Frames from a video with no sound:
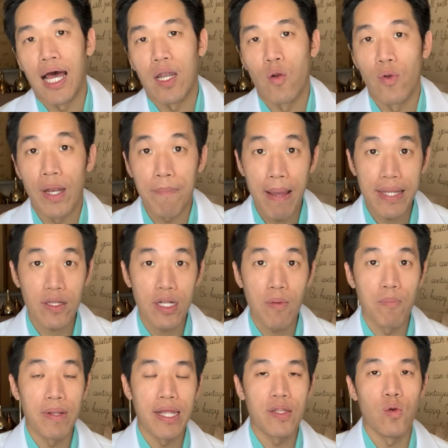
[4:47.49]
โรงเรียนแพทย์ตอนที่ผ
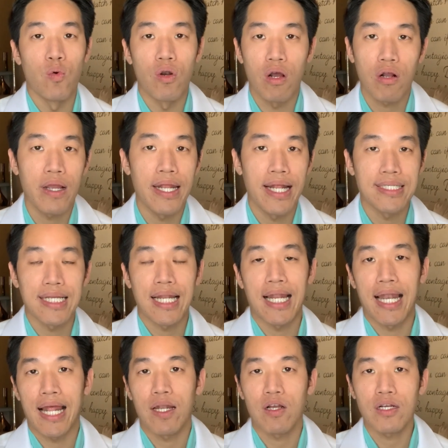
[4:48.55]
มเรียนอยู่น้องก็เห็นอาจารย์หลา
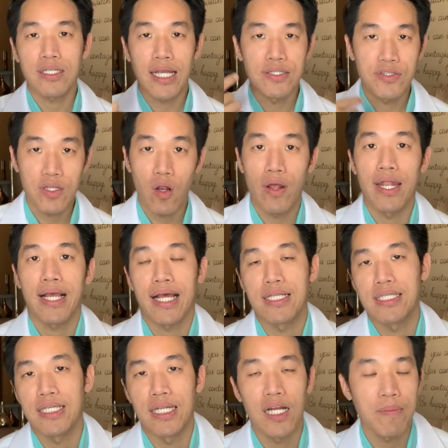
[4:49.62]
ยท่านก็ใช้สเตียรอยด์ในการ
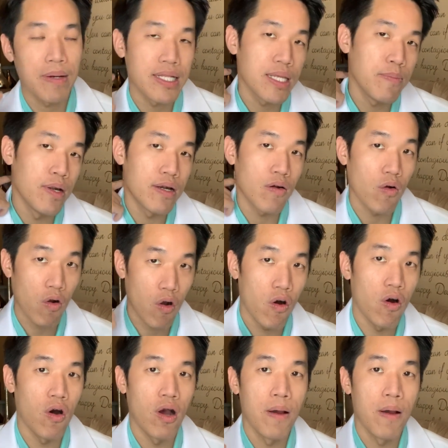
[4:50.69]
ฉีดเข้าไปที่บริเวณของคอ